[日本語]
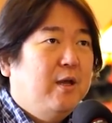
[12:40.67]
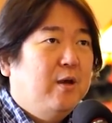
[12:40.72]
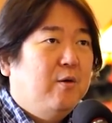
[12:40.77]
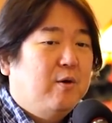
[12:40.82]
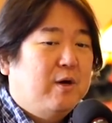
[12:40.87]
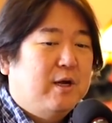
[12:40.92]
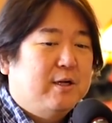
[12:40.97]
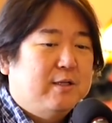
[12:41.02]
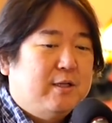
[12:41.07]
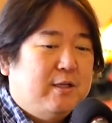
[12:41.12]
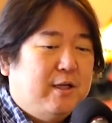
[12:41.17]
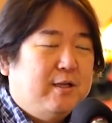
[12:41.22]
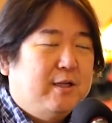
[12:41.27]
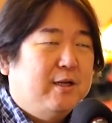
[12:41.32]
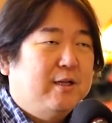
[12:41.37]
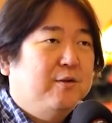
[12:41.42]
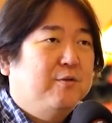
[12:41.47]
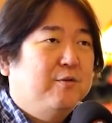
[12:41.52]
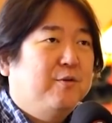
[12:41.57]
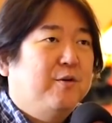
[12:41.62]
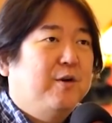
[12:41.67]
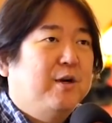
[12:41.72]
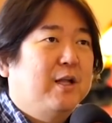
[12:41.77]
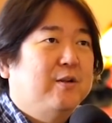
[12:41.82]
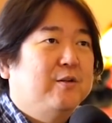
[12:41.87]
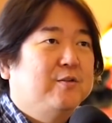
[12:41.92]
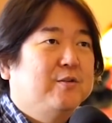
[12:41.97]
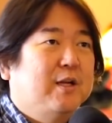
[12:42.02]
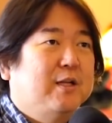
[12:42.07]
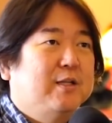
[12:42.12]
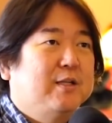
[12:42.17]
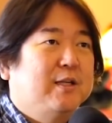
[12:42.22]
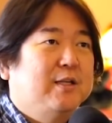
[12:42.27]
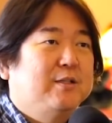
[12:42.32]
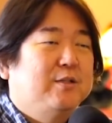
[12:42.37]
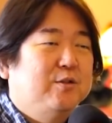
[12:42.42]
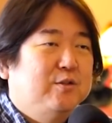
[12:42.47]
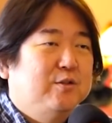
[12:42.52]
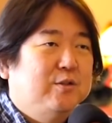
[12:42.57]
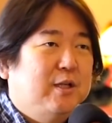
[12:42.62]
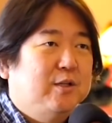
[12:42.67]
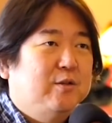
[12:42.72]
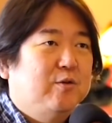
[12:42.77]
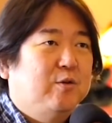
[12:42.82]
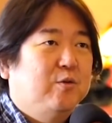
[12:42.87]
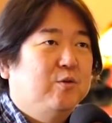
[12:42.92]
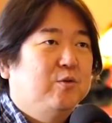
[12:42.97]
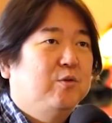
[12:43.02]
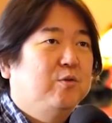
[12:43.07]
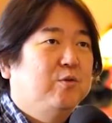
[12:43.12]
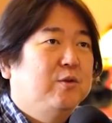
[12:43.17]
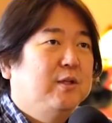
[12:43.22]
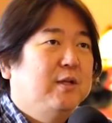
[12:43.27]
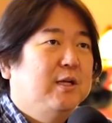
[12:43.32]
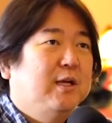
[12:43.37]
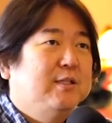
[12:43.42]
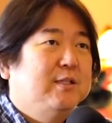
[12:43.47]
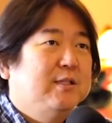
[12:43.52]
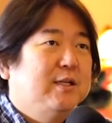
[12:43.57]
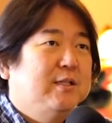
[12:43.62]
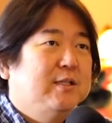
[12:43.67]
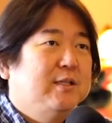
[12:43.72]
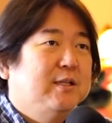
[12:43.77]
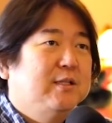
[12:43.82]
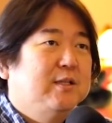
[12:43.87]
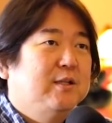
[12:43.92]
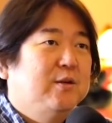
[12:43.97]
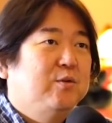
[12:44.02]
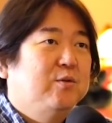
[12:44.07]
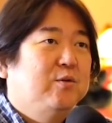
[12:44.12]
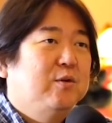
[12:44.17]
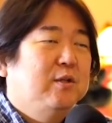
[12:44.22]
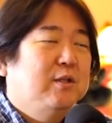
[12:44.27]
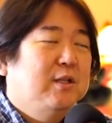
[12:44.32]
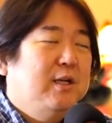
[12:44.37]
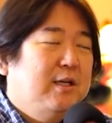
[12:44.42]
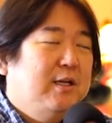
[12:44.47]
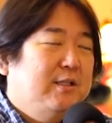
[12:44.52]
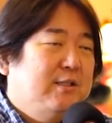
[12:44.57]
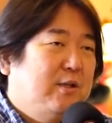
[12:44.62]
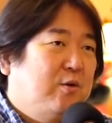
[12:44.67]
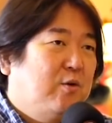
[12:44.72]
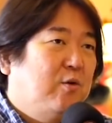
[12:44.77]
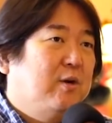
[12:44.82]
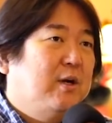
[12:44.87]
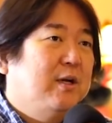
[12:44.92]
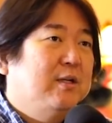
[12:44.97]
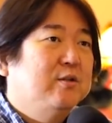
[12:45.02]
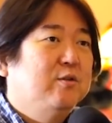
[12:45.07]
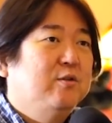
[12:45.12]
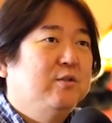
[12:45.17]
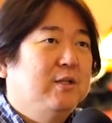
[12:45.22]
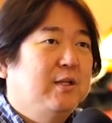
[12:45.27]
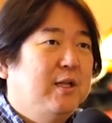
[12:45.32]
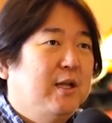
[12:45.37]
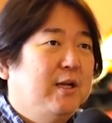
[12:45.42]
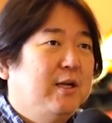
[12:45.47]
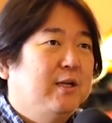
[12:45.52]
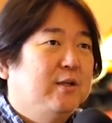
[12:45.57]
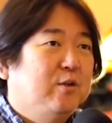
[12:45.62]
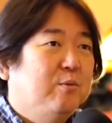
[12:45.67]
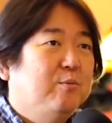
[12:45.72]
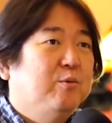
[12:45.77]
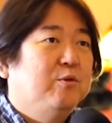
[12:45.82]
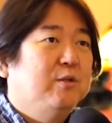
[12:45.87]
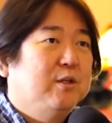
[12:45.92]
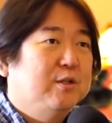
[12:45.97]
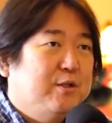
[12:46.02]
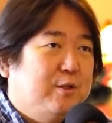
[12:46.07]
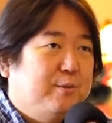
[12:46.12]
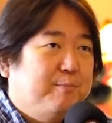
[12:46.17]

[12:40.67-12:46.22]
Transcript: お母さんなんであのお金を使い使いするんだとか弟に対してあったってことに対して後悔するんじゃないかと思うんです。